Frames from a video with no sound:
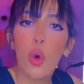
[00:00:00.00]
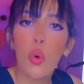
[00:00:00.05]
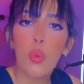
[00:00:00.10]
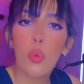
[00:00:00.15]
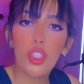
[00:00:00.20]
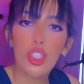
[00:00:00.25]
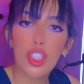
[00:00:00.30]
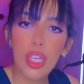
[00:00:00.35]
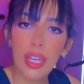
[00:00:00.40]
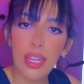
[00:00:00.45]

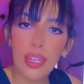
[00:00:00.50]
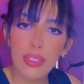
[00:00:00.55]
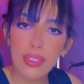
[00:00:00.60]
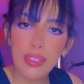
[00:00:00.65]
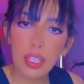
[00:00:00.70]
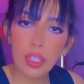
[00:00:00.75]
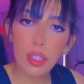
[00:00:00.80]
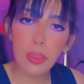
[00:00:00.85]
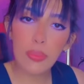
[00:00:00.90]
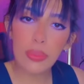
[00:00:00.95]
والشعره
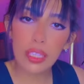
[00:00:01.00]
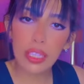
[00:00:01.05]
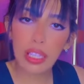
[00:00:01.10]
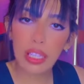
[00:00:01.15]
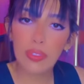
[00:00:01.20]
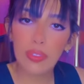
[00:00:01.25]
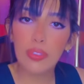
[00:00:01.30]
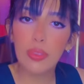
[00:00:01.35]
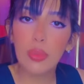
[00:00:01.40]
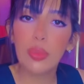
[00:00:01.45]
نتاعكم
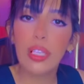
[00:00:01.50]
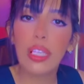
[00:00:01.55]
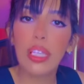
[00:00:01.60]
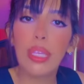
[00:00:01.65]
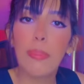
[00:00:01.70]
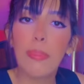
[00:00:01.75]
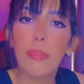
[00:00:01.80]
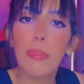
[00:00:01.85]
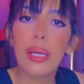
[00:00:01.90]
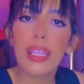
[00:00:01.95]
تتلف
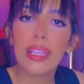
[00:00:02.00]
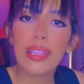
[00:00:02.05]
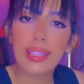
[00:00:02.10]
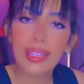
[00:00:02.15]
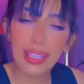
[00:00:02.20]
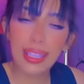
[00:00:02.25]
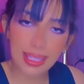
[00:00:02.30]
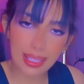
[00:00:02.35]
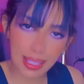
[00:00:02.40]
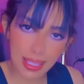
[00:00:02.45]
تولي
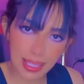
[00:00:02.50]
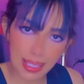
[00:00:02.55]
مطاطيه